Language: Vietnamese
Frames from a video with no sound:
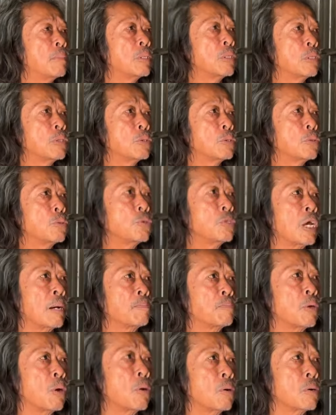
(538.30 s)
ờ, muốn
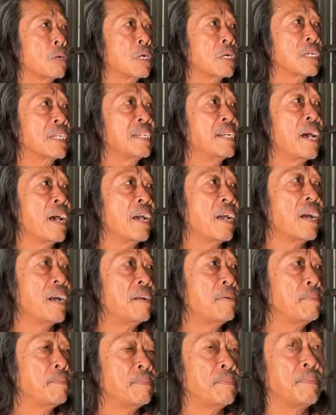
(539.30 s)
sập vô ờ, kinh đê á
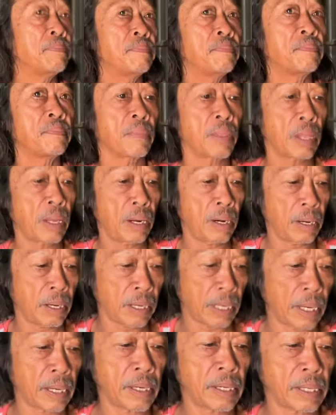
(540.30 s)
dạ nghe đó
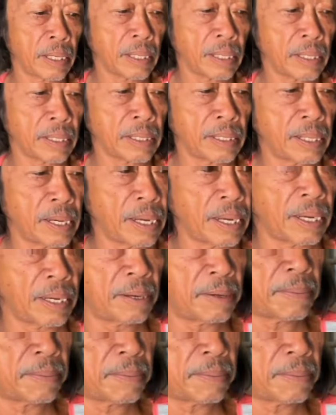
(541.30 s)
nghe, nghe, nghe kinh đê